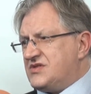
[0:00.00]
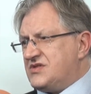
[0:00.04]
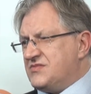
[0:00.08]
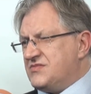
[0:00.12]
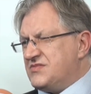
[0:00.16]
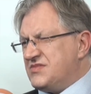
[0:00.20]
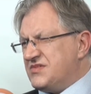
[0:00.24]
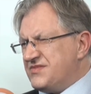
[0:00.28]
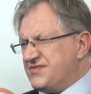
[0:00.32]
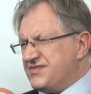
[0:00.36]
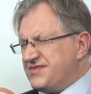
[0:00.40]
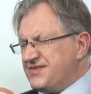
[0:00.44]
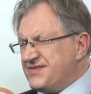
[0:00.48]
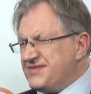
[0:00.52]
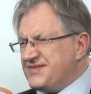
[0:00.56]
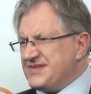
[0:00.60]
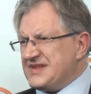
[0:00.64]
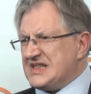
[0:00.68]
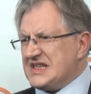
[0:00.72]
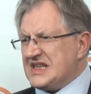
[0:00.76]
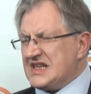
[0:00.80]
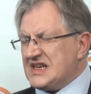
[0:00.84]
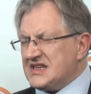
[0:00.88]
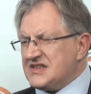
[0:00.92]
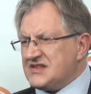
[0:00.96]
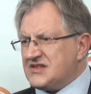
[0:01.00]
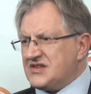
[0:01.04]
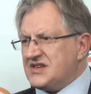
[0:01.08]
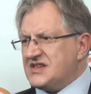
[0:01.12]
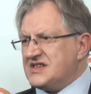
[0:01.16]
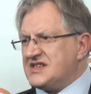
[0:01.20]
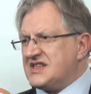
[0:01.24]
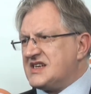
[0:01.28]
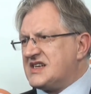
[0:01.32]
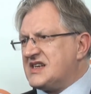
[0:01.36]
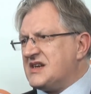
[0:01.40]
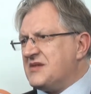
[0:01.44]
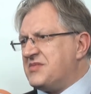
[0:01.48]
czym teraz to
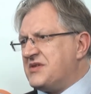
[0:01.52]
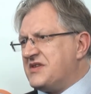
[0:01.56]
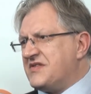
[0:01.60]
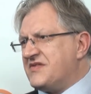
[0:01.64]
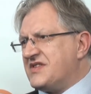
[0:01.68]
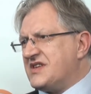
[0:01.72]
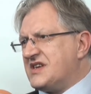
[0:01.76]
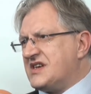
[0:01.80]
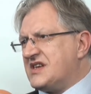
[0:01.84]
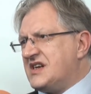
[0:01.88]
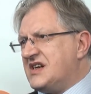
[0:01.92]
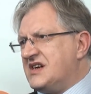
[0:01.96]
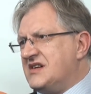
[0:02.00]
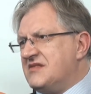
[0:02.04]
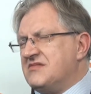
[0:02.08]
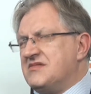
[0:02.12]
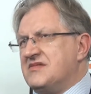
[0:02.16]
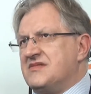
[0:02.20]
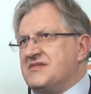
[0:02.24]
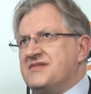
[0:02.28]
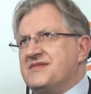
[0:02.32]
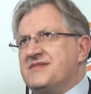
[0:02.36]
jest tak naprawdę gra